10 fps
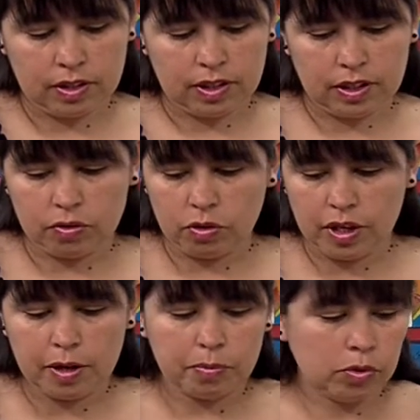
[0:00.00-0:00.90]

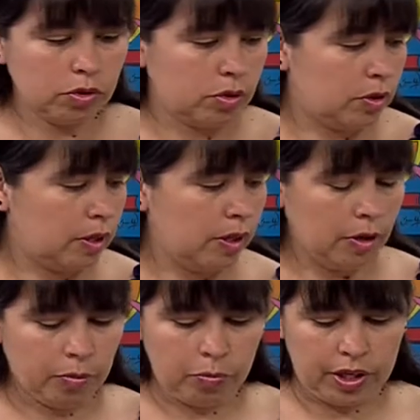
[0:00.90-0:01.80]
Recogemos.
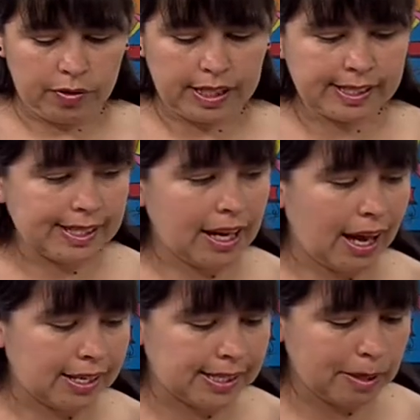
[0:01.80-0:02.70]
Bueno, este,
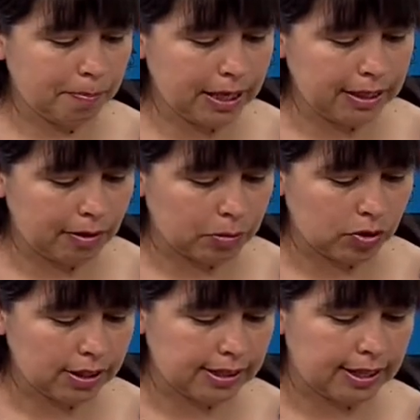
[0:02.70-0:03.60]
a este pan le
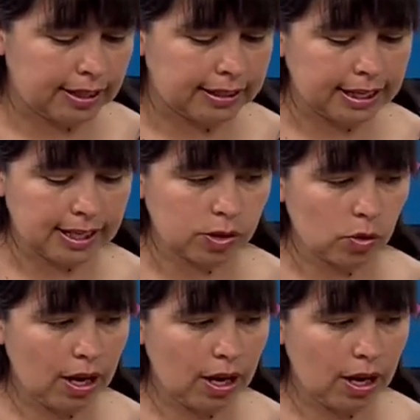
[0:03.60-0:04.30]
vamos a hacer el queso